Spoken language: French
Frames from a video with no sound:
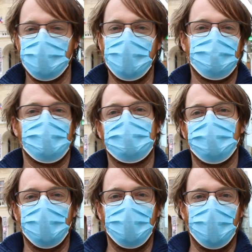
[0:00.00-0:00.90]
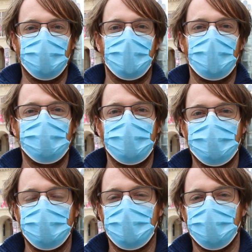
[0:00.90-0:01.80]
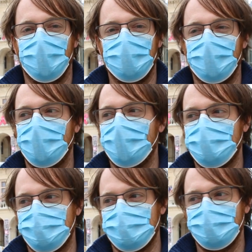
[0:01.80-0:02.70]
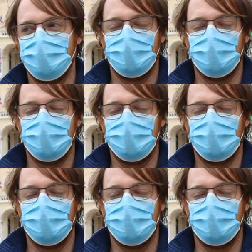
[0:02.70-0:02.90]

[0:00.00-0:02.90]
qui n'est pas forcément propre à la ville, mais qui est propre à la région.